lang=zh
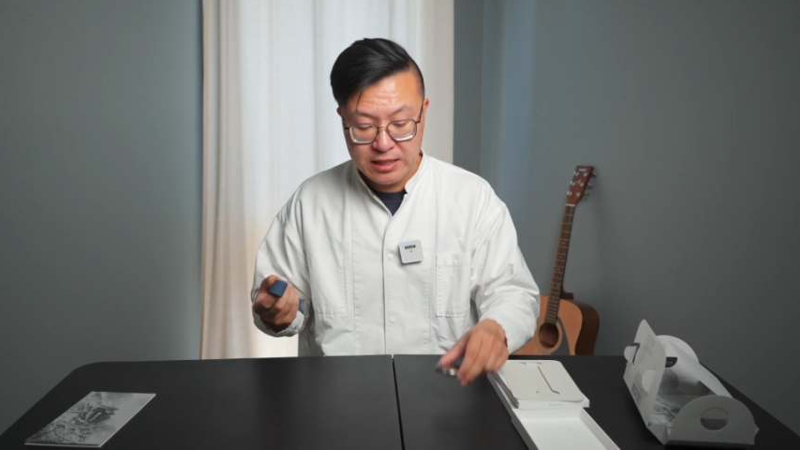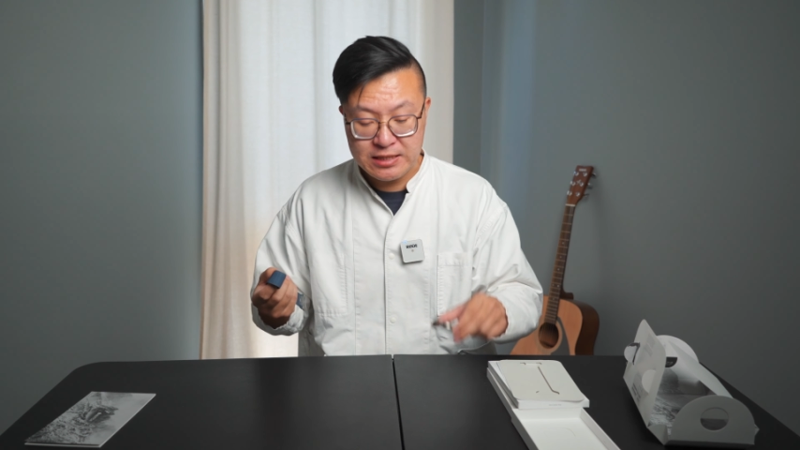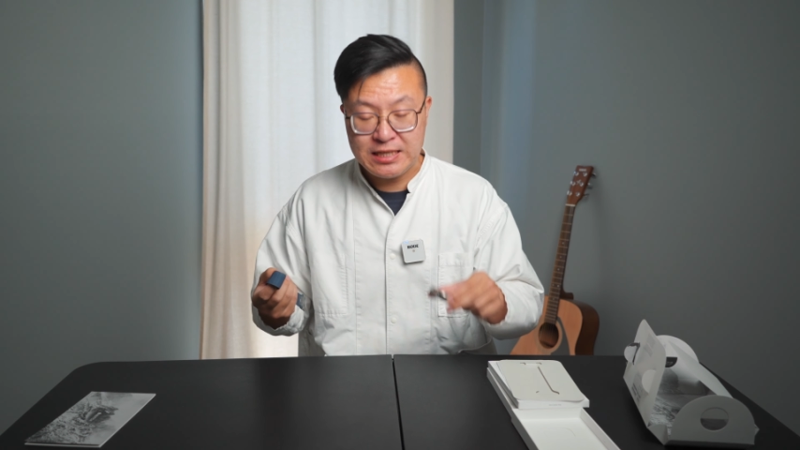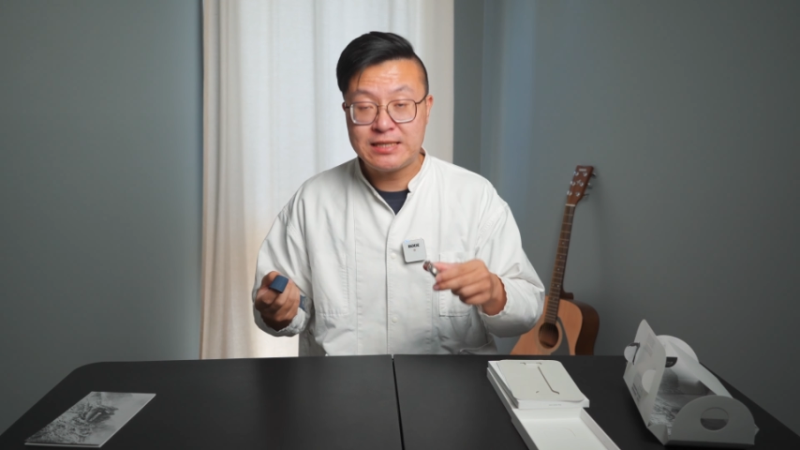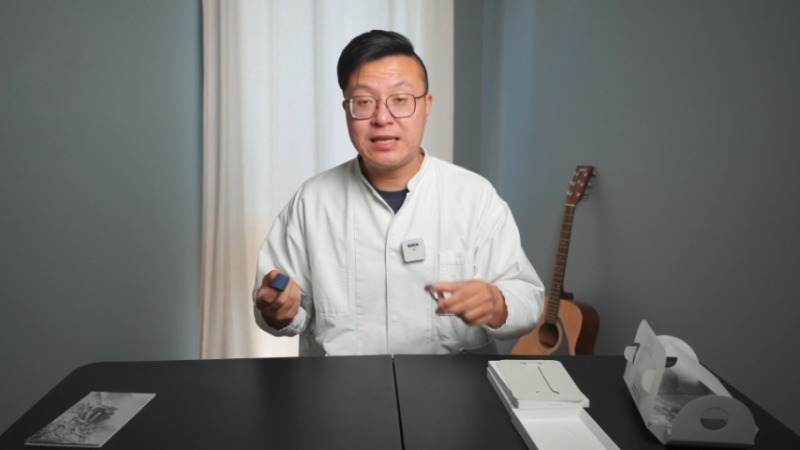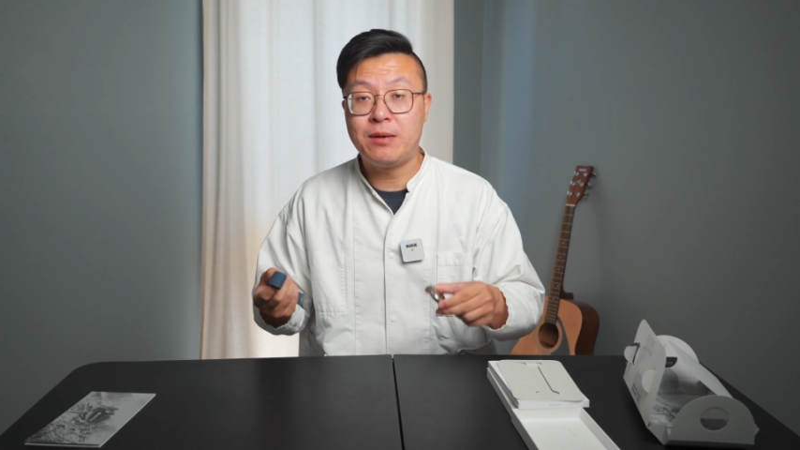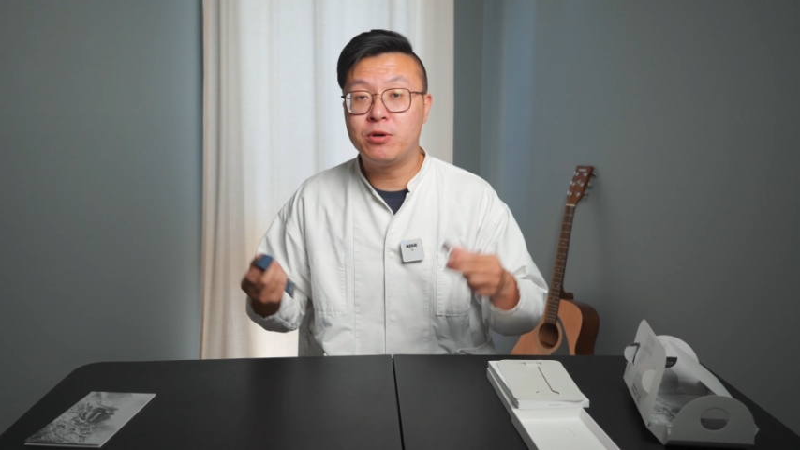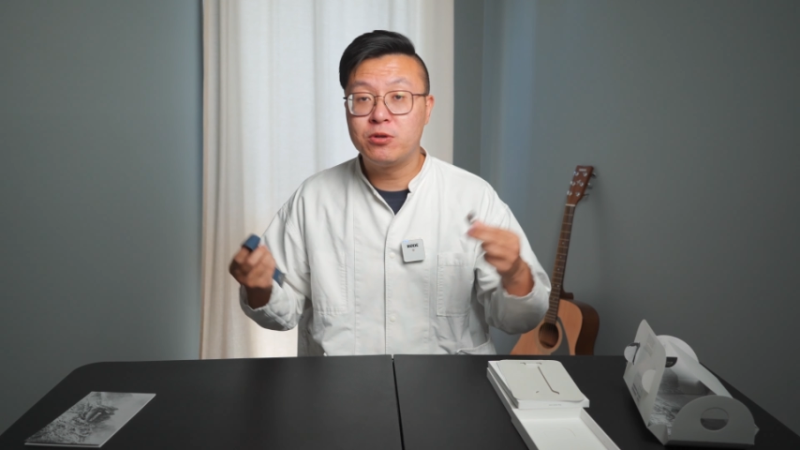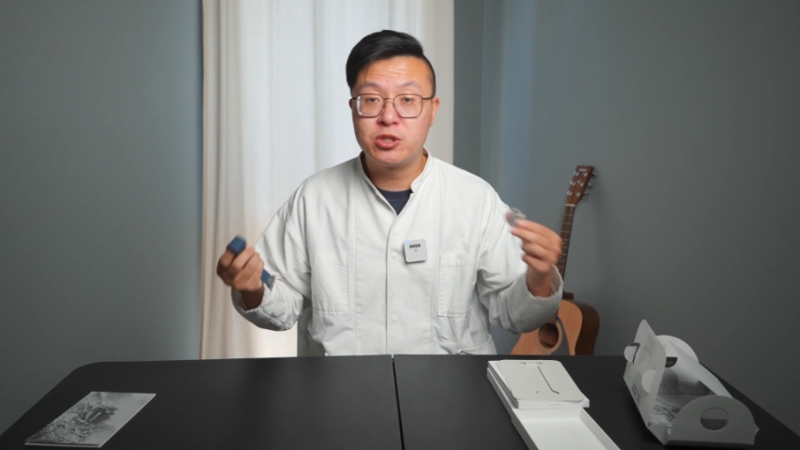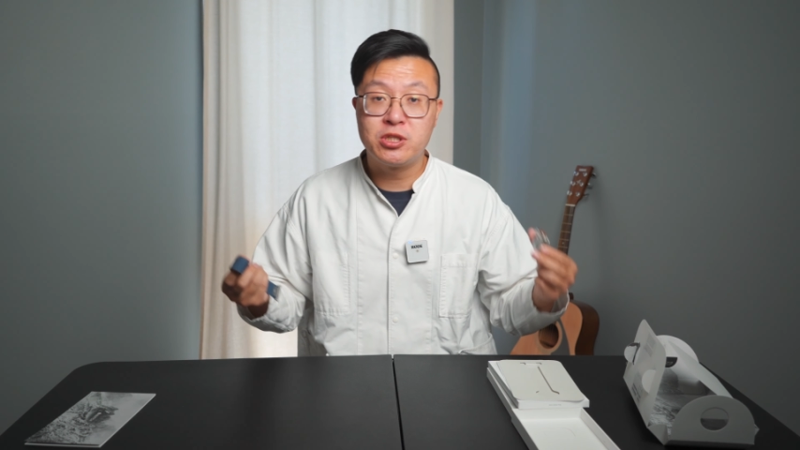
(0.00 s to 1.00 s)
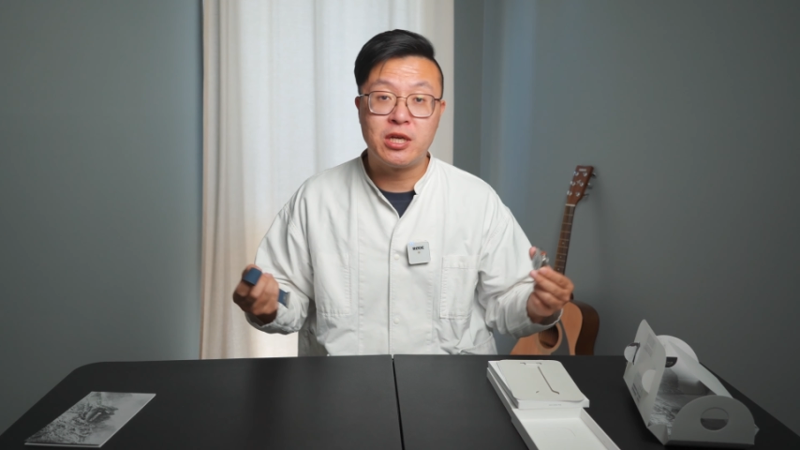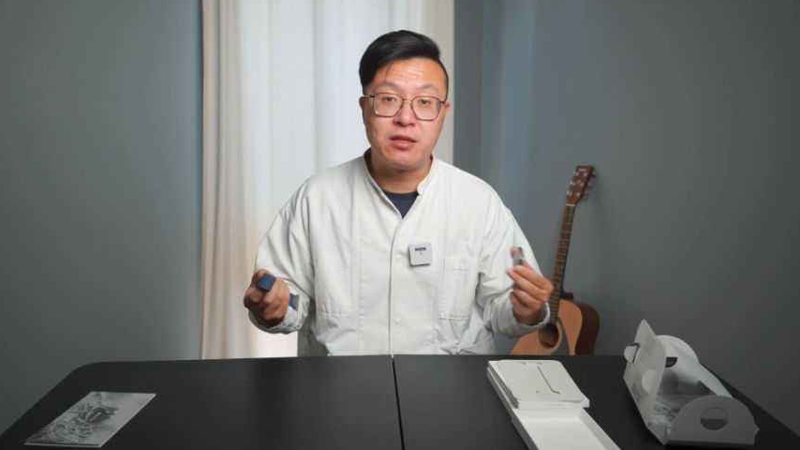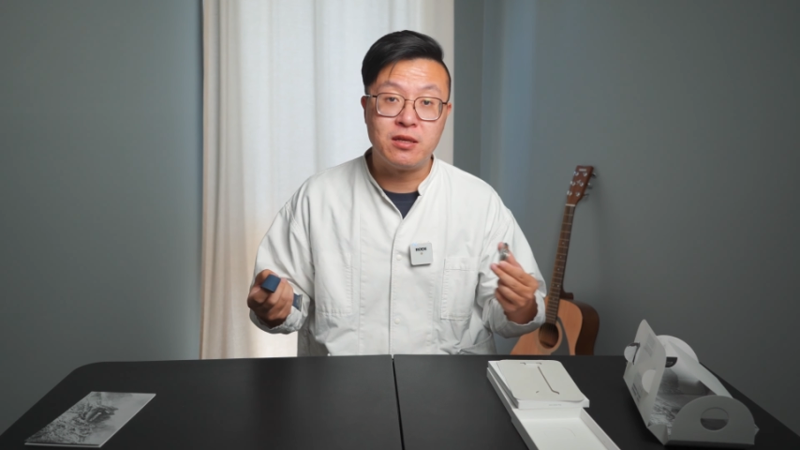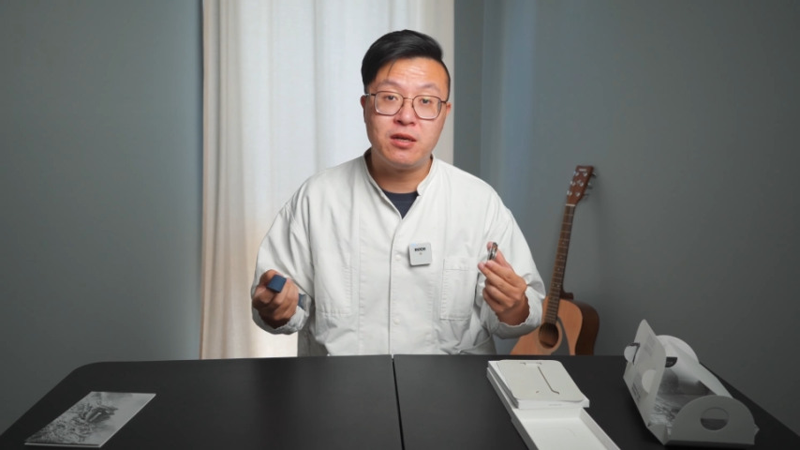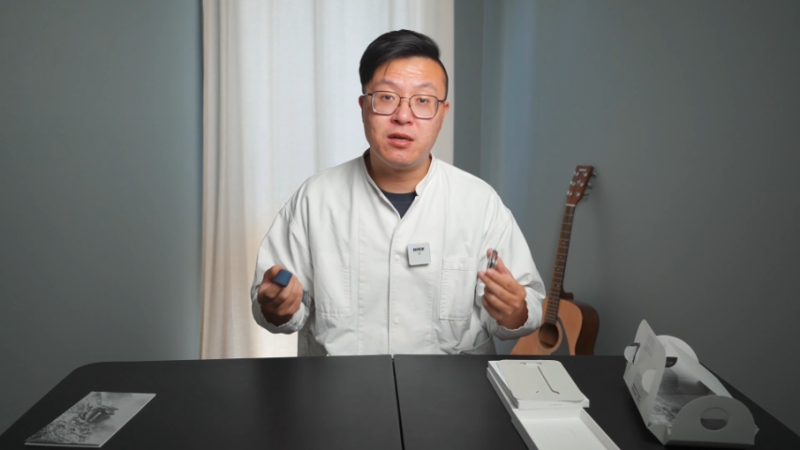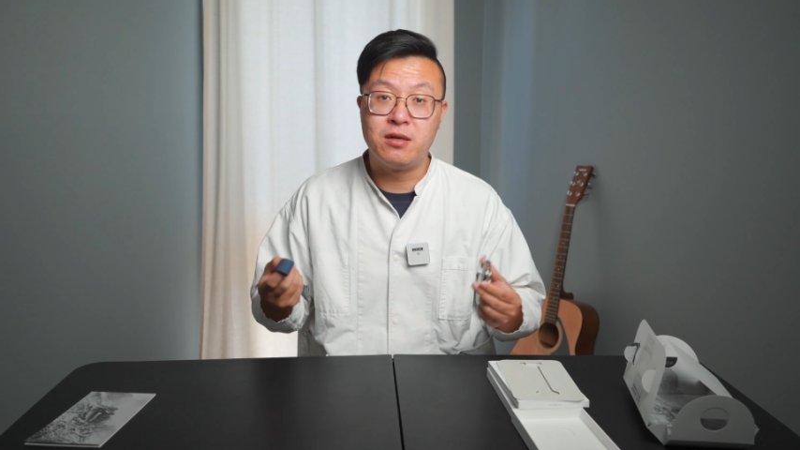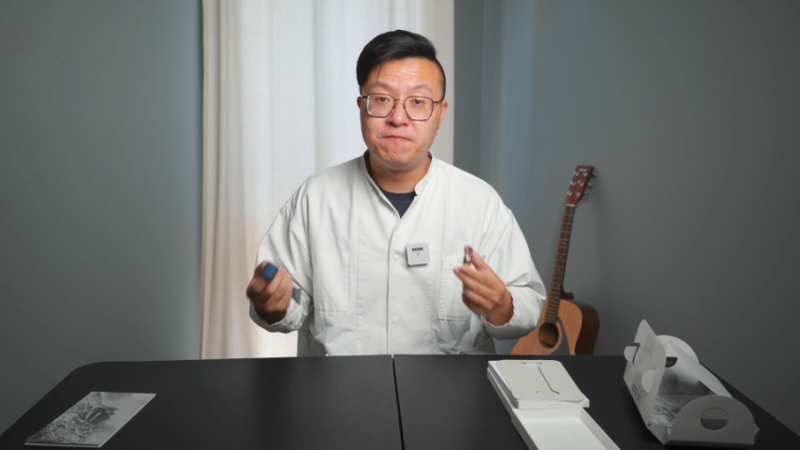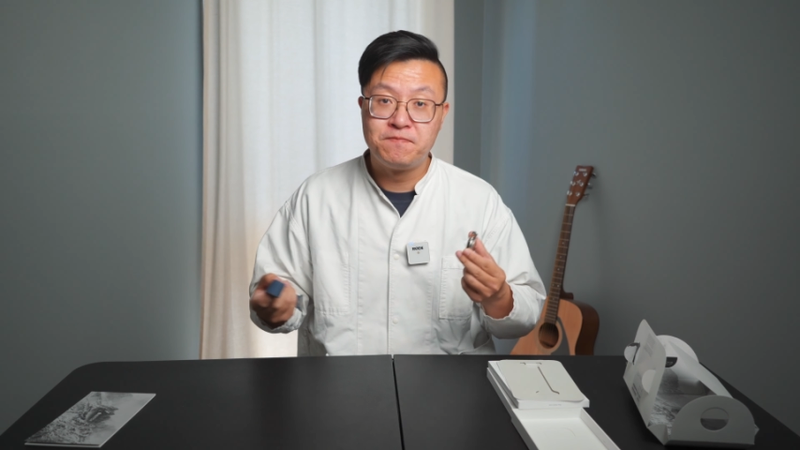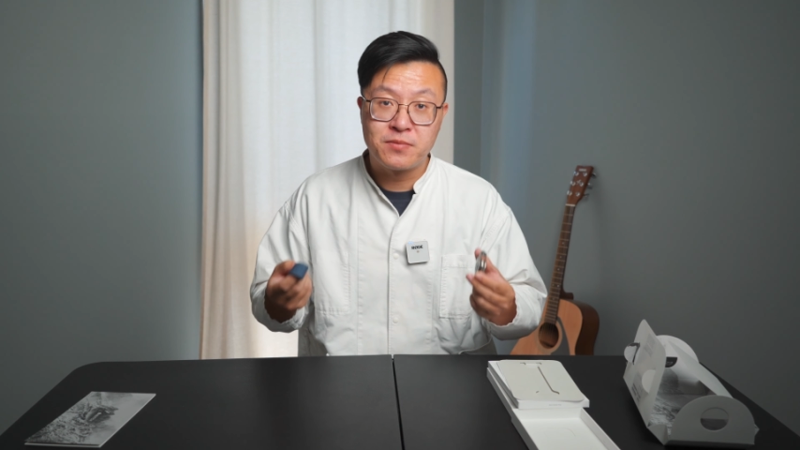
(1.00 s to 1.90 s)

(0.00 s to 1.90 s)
现在包括之前的